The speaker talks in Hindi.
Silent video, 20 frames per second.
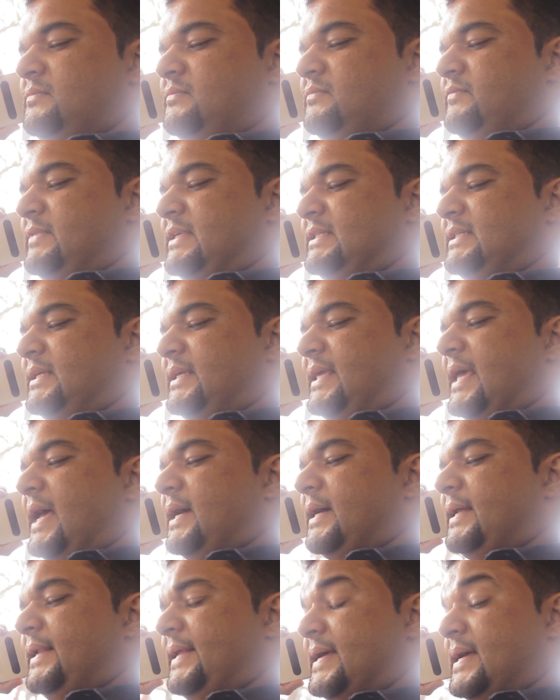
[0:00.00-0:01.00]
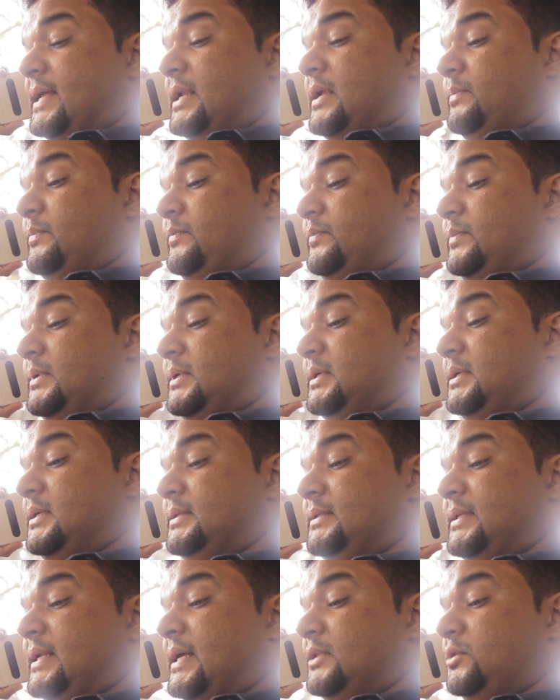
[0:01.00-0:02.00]
वैसे क्या करें यार अब
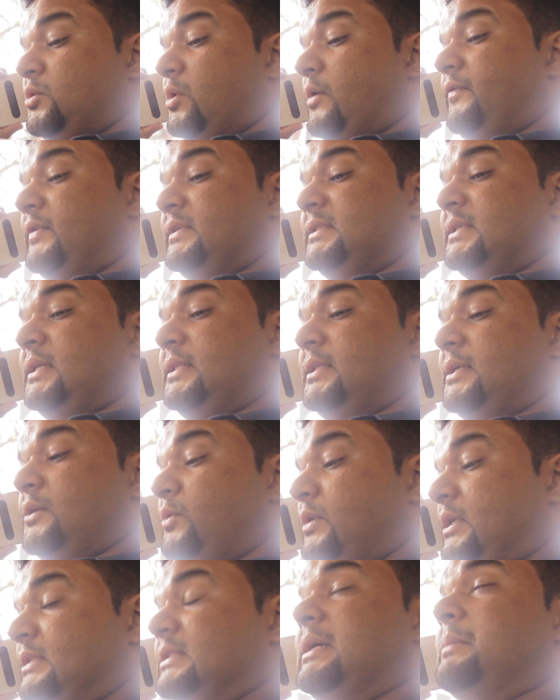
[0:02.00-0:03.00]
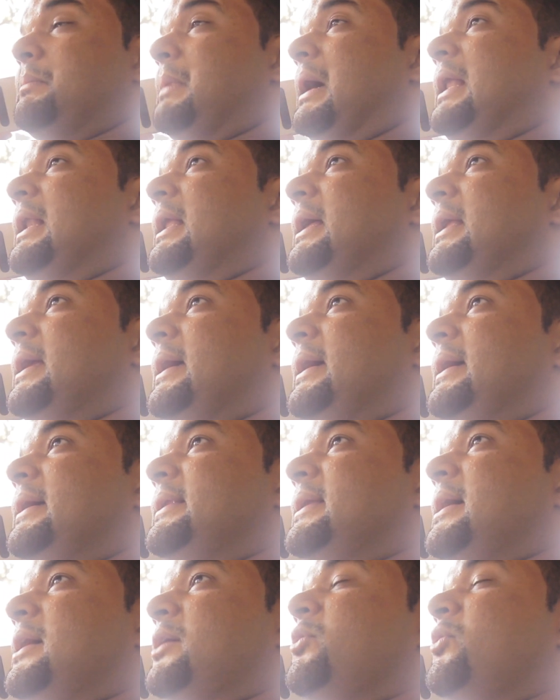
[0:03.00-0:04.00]
ना तो ऑफिस के अंदर कोई अच्छा माल आ रहा है
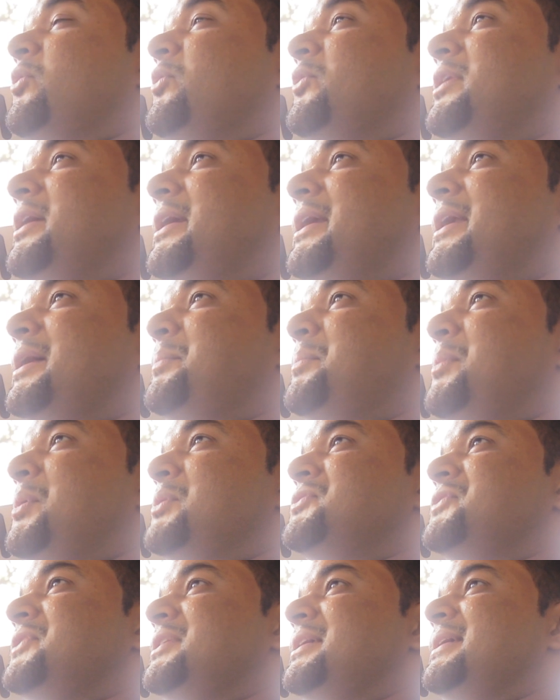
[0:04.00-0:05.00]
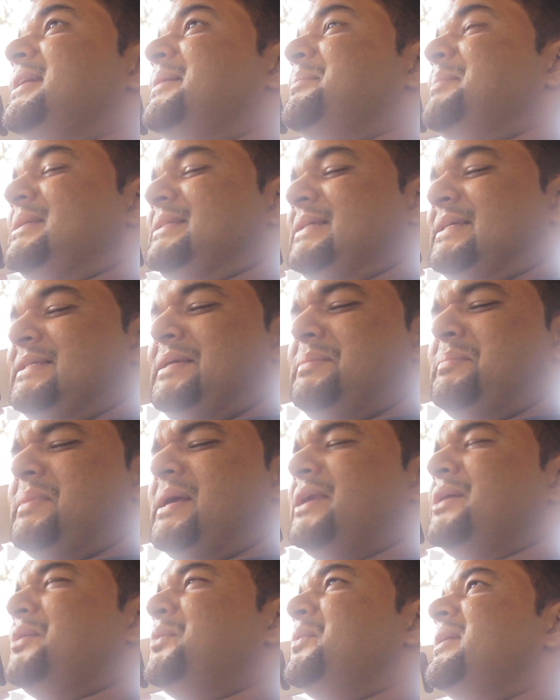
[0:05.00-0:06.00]
ना आँखों को ठंडक पहुँच रही है बस ऐसे ही
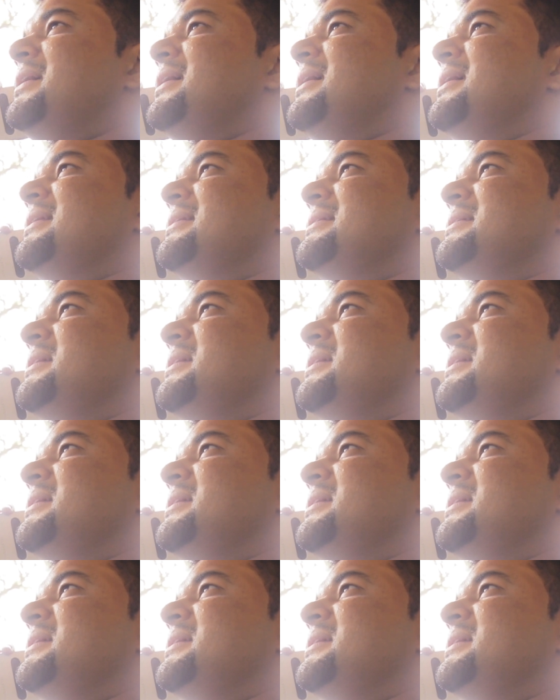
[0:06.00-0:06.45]
बैठे हुए हैं यार